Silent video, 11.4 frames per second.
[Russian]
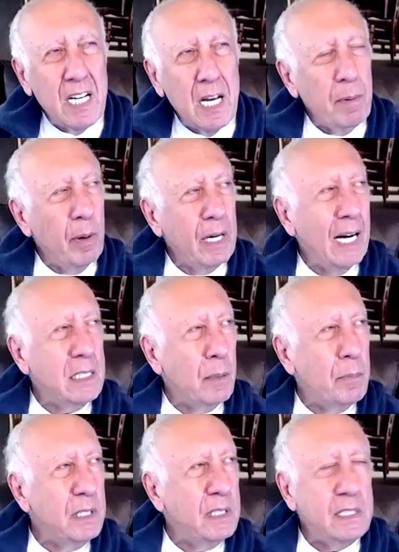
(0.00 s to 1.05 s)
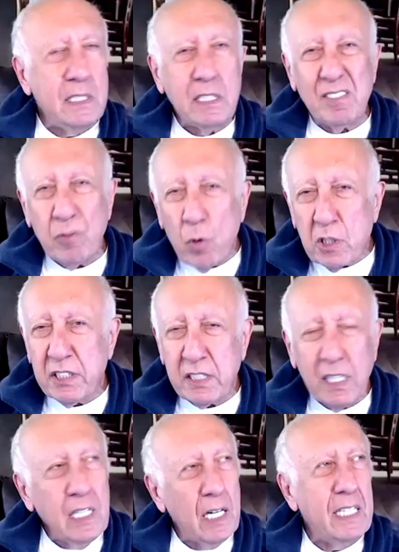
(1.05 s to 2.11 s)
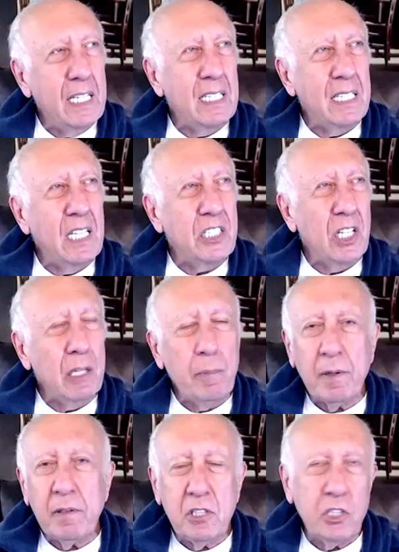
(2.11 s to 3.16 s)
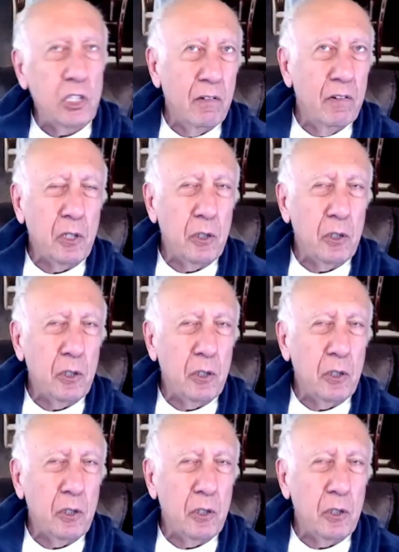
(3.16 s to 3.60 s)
помогает обрести творческие какие-то начала привить человеку.